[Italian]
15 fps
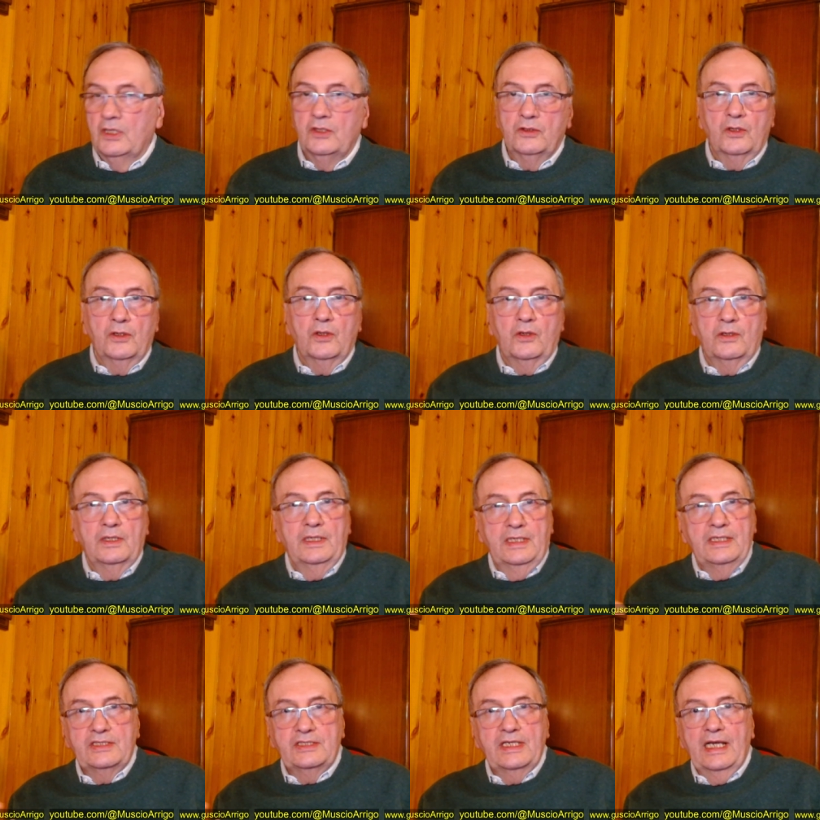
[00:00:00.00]
No, no,
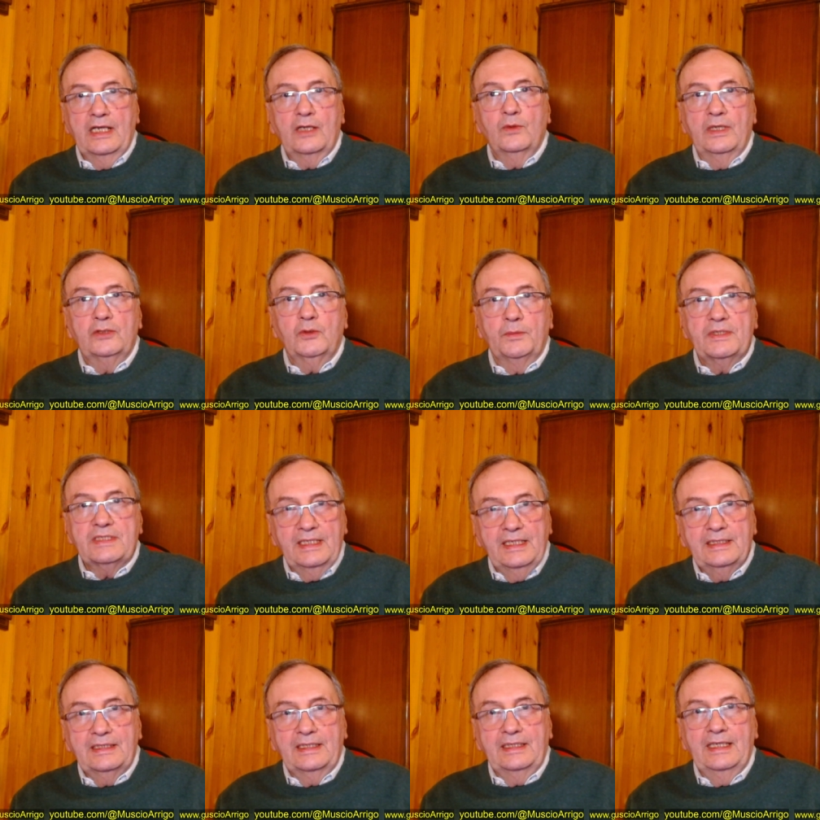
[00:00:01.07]
c'è anche un altro
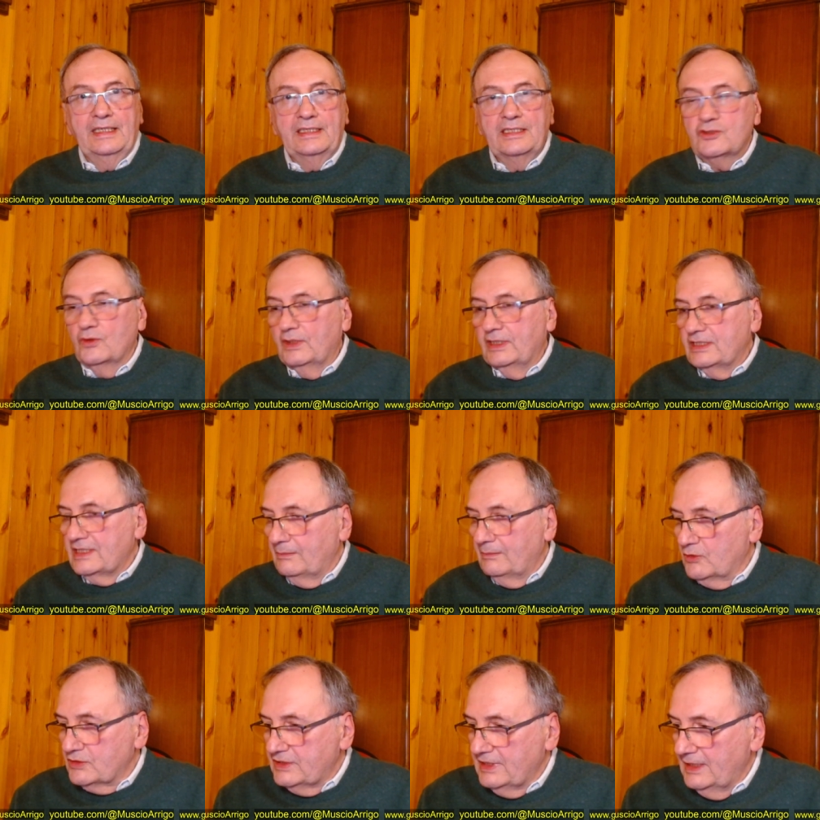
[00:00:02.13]
precedente che adesso leggiamo
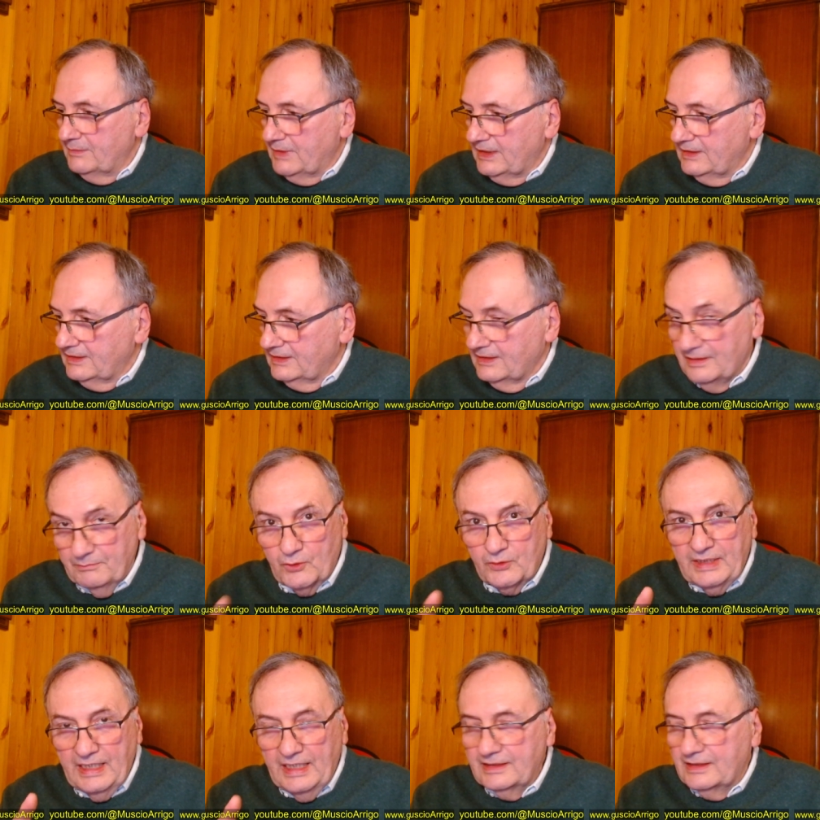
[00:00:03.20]
assieme,
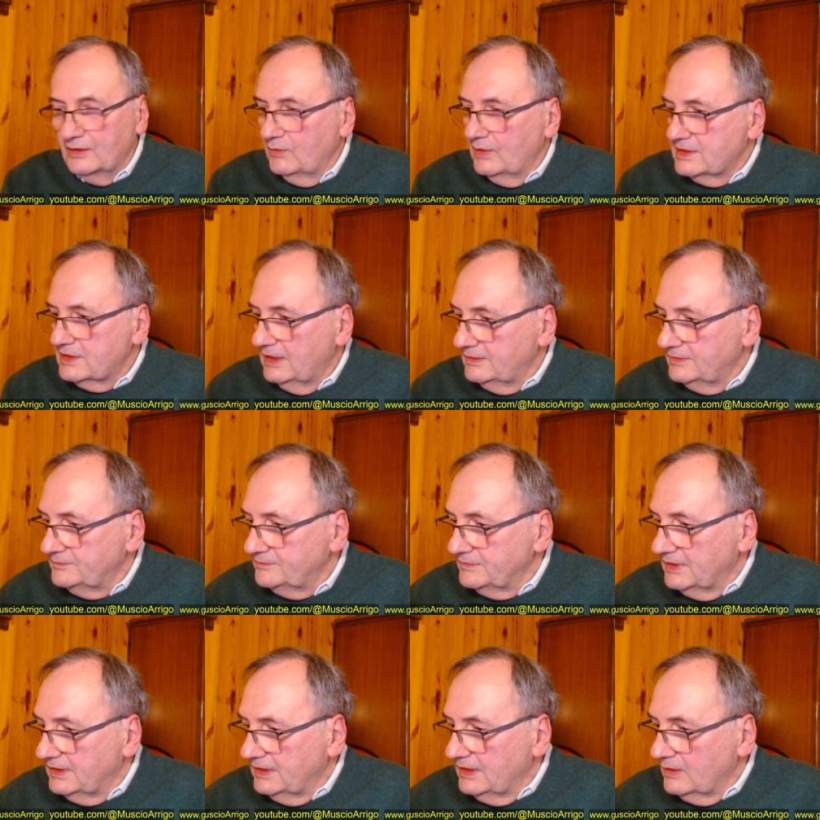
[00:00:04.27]
importante questa,
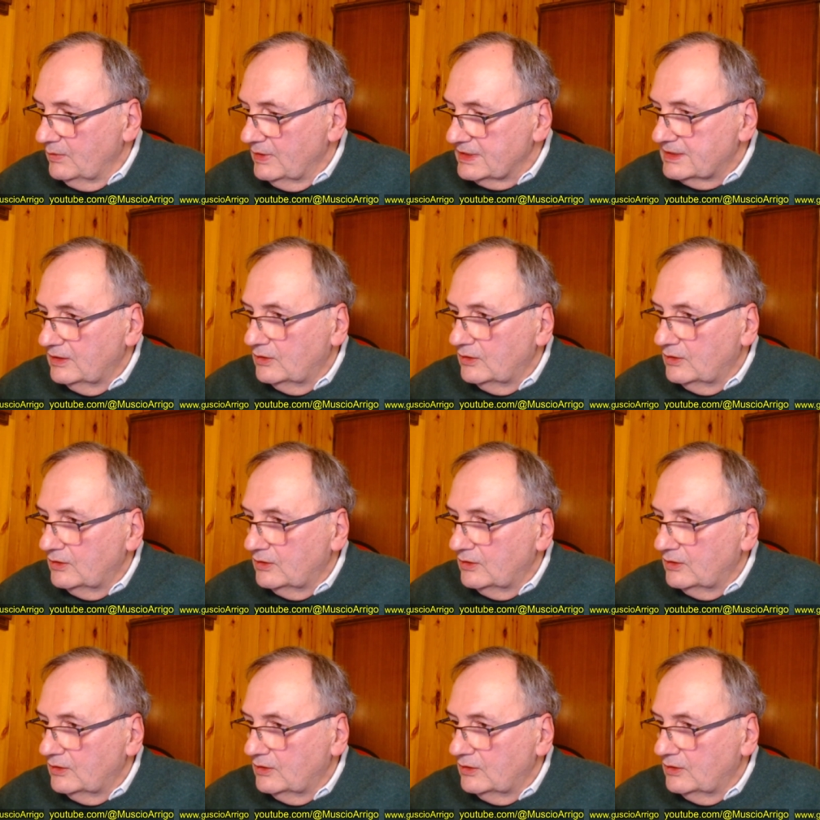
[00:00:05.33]
questa